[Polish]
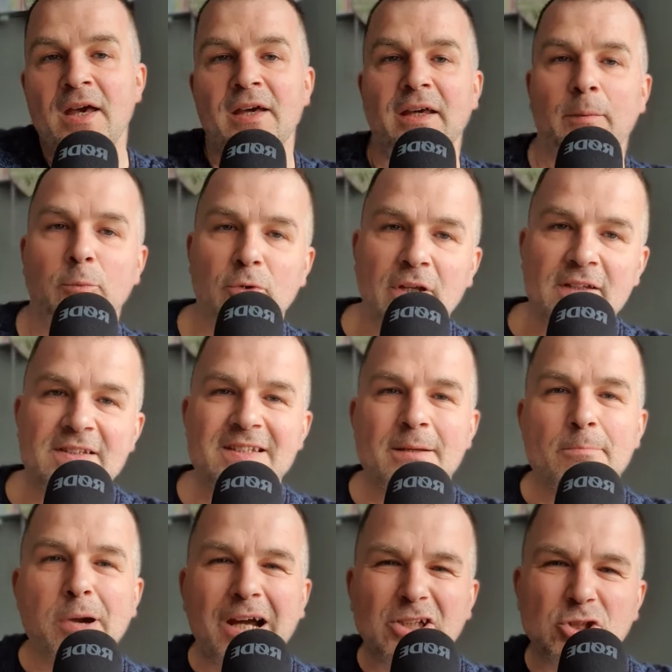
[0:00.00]
Reputację
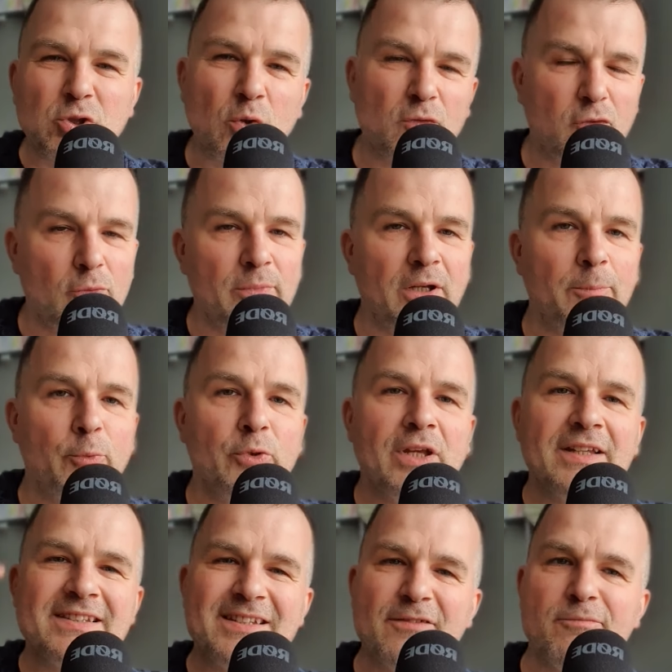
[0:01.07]
branżową,
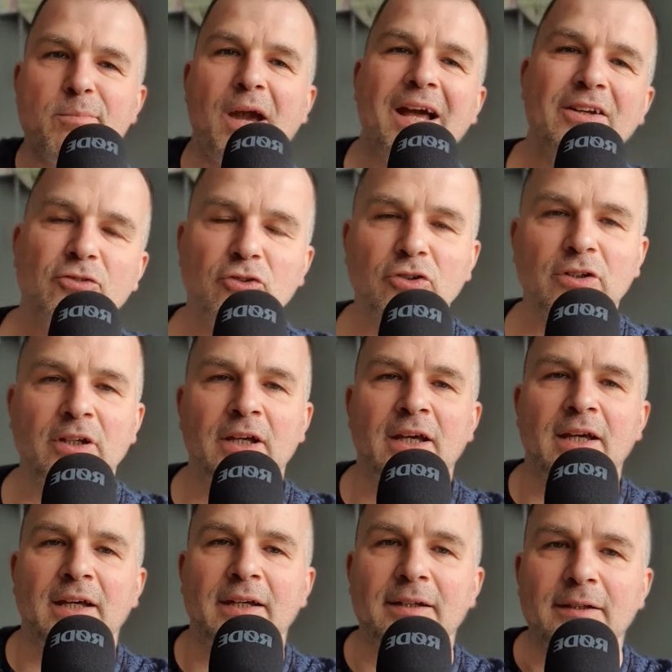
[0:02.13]
reputację w branży.
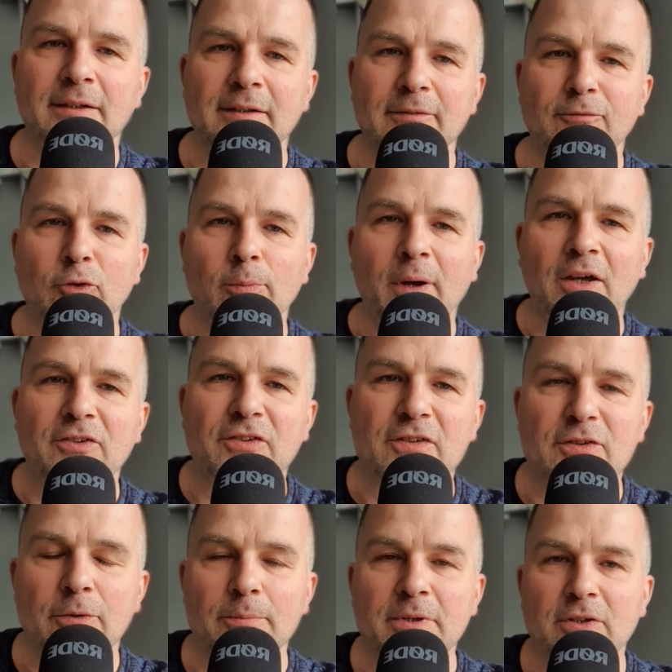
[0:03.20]
Y, wyobraźcie
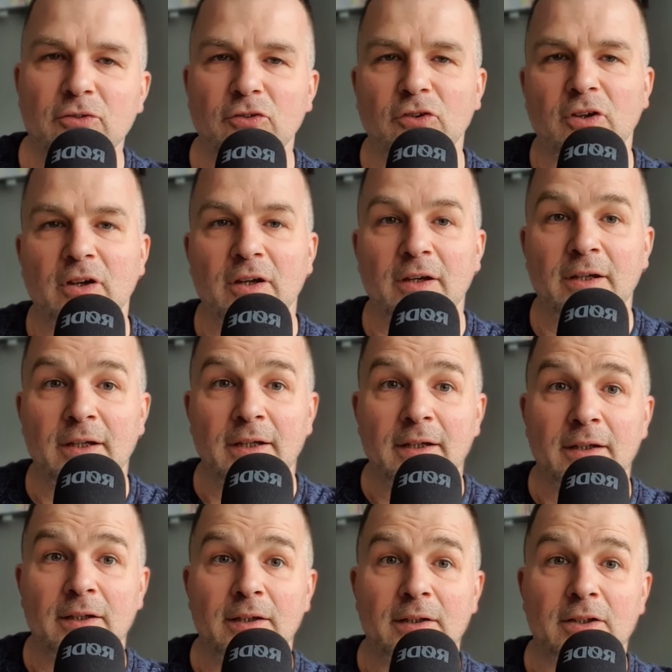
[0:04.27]
sobie, że
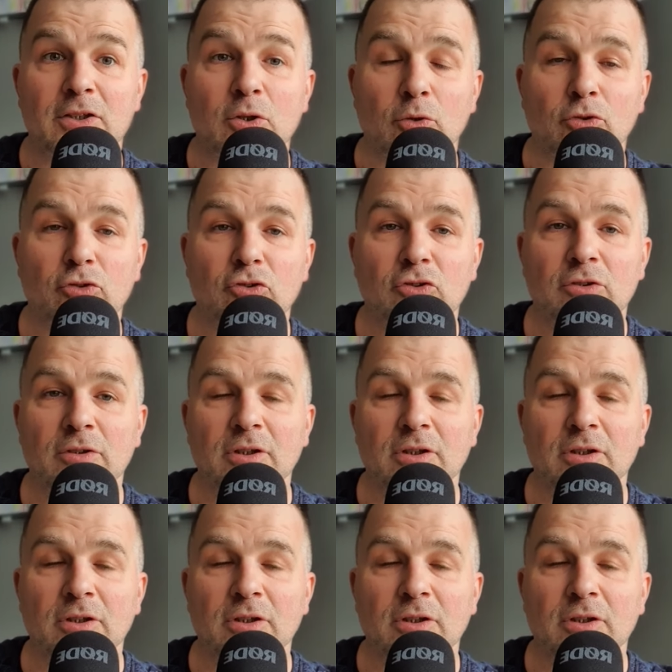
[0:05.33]
y, ktoś